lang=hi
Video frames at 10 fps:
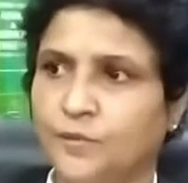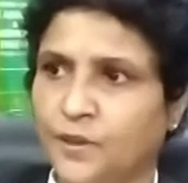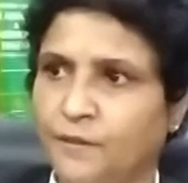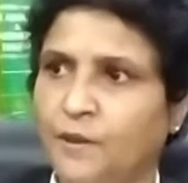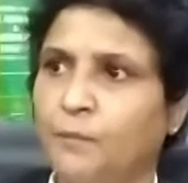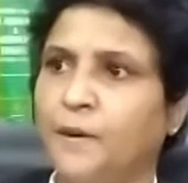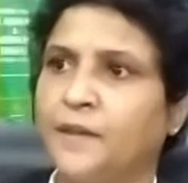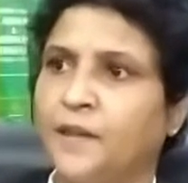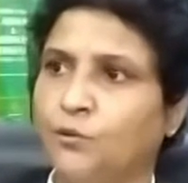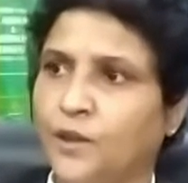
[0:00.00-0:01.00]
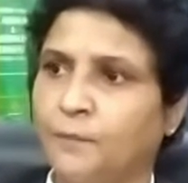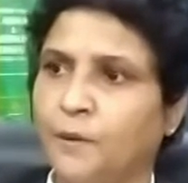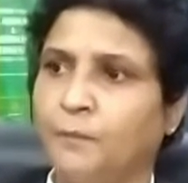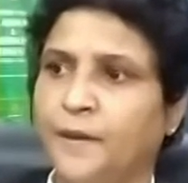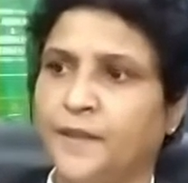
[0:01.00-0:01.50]
सिविल में बैठना वो क्रिमिनल
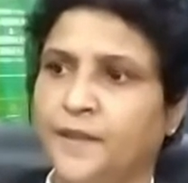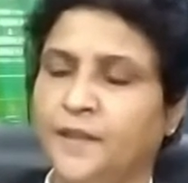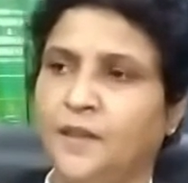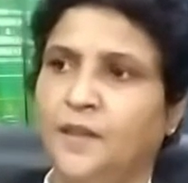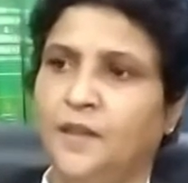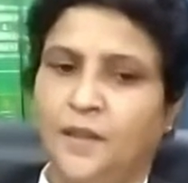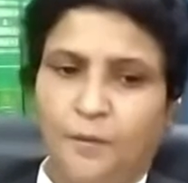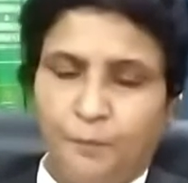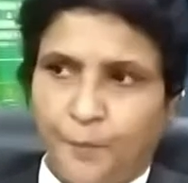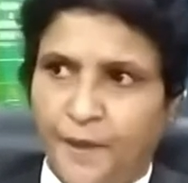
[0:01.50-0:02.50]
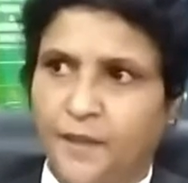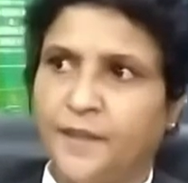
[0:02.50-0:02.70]
में बैठे हैं बेल